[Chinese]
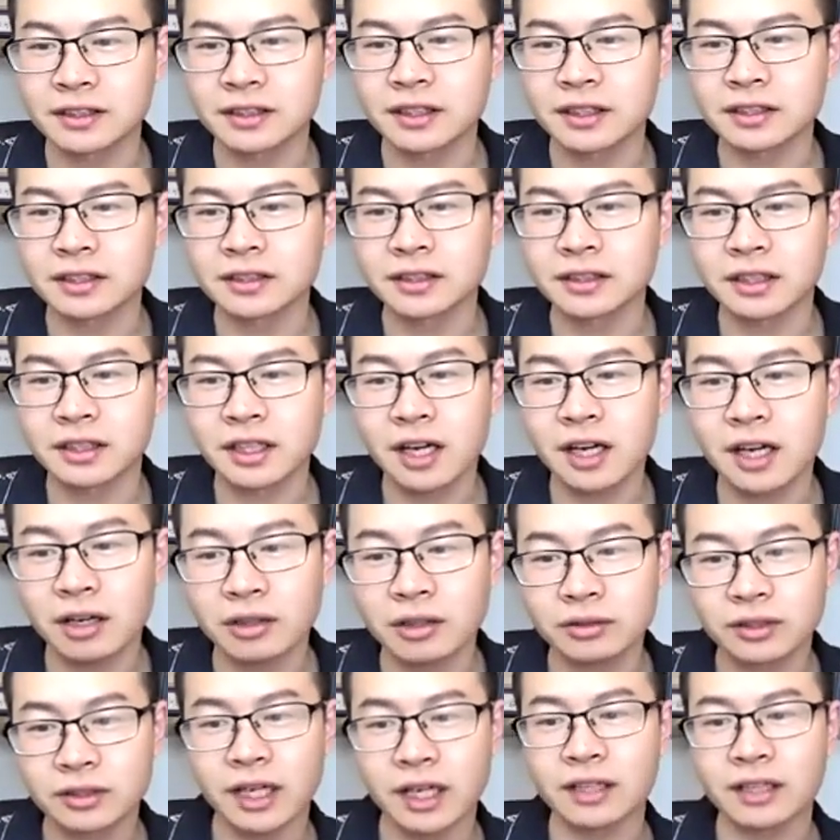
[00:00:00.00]
这个是
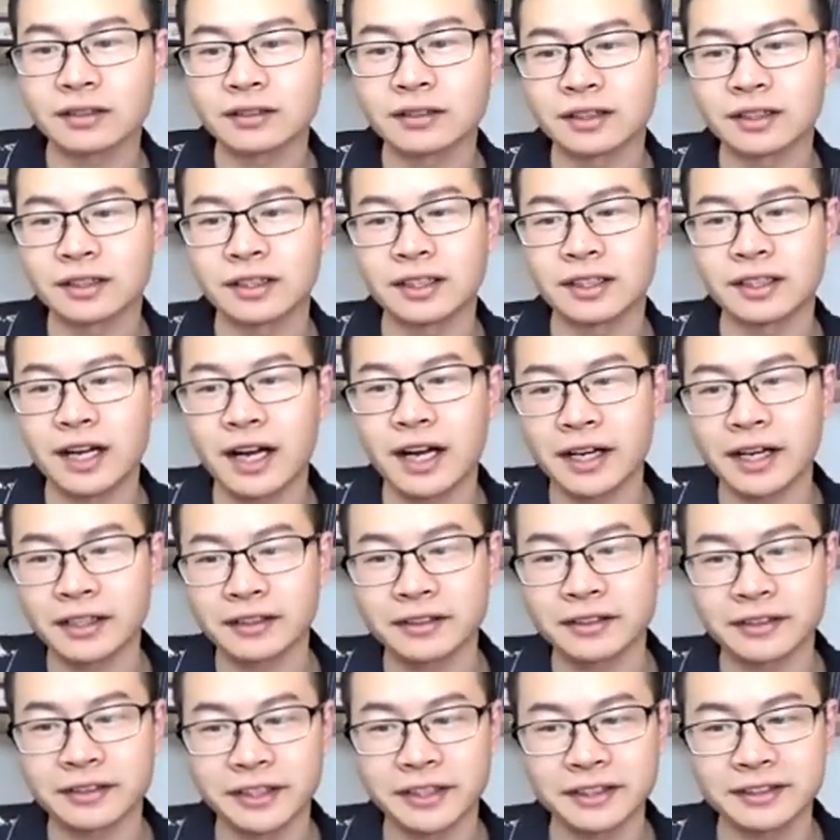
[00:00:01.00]
高档
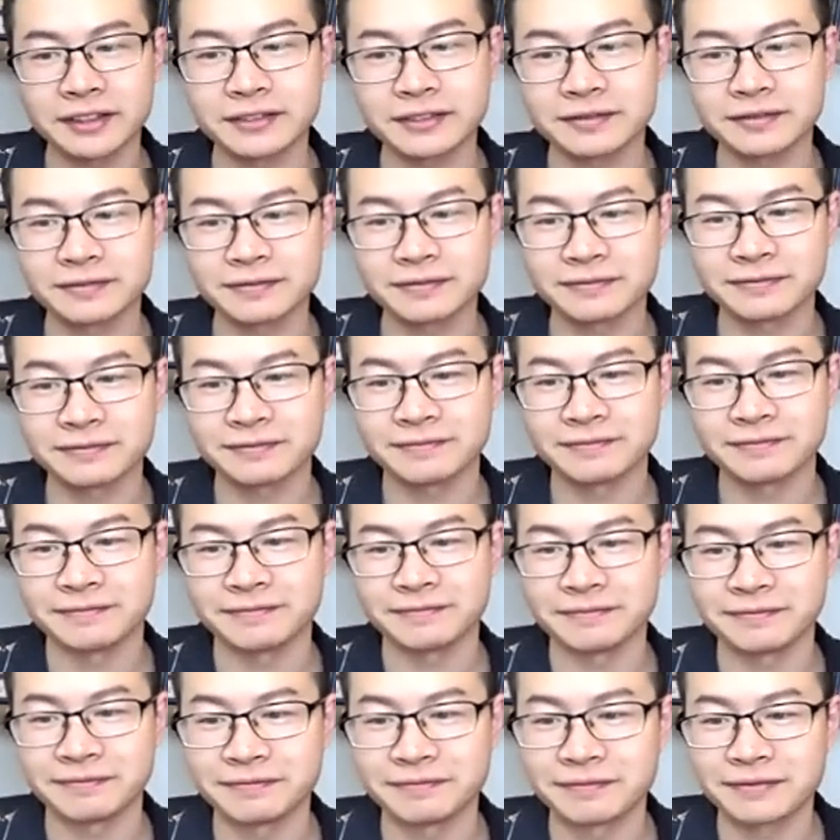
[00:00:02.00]
啊，hybrid。嗯，
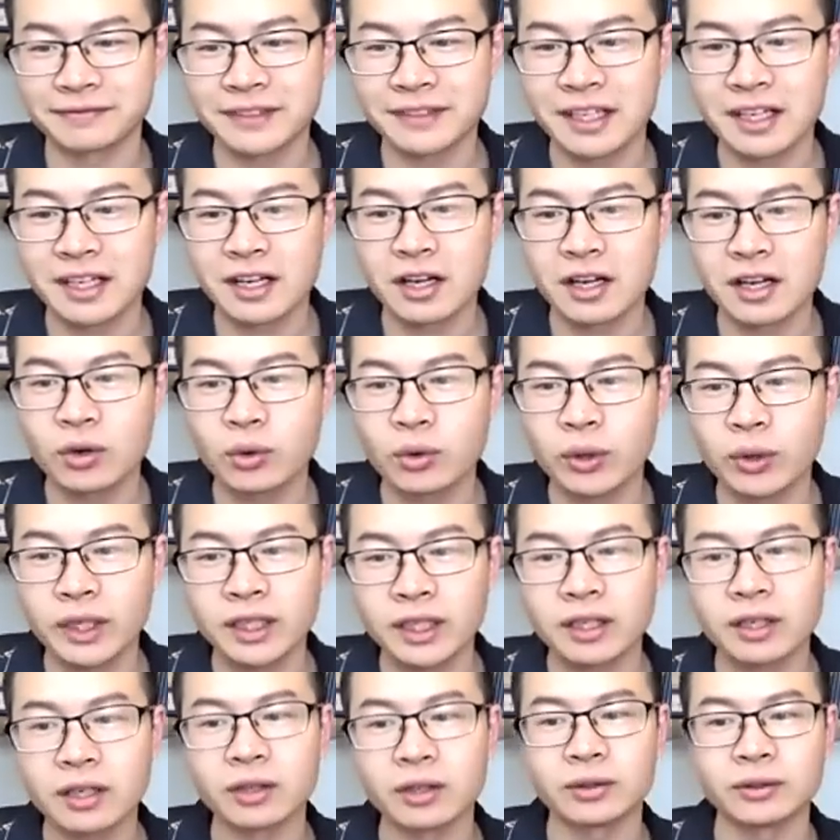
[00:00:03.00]

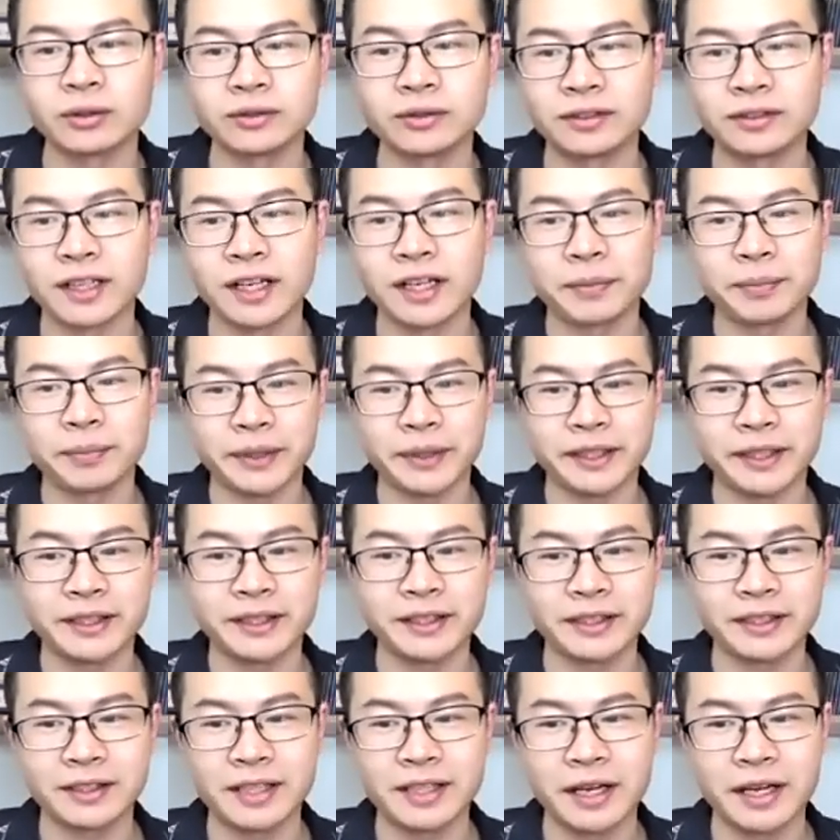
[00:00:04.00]
胃
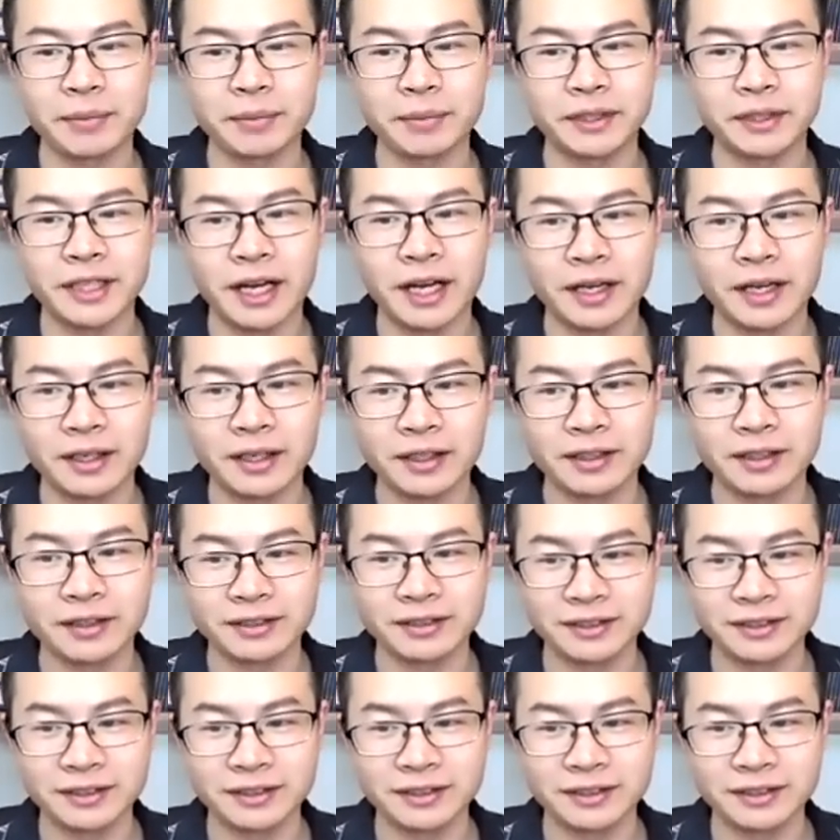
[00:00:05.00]
口，appetite，appetite，